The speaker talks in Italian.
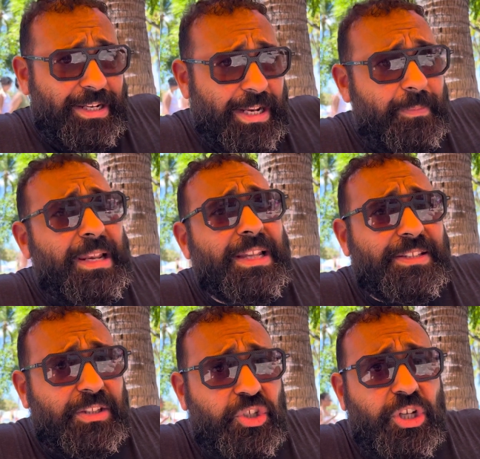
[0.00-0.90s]
Nel
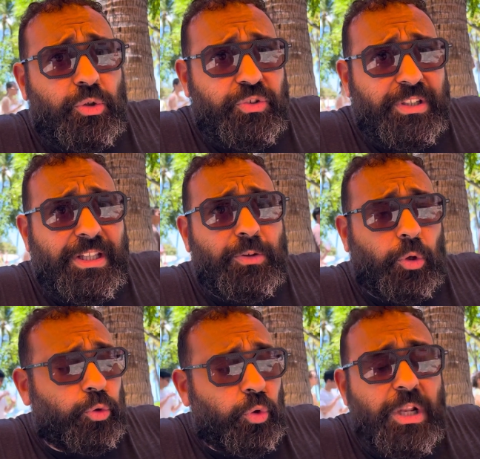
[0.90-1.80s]

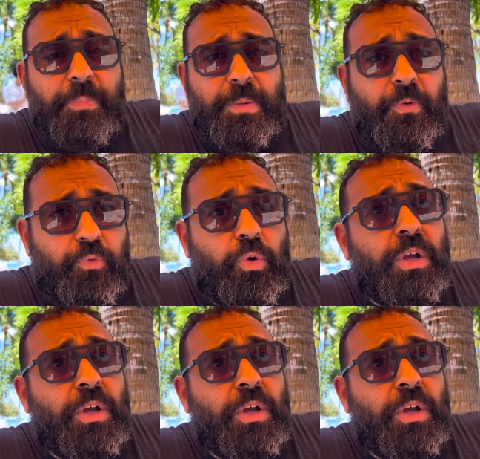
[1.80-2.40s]
1778 il primo fu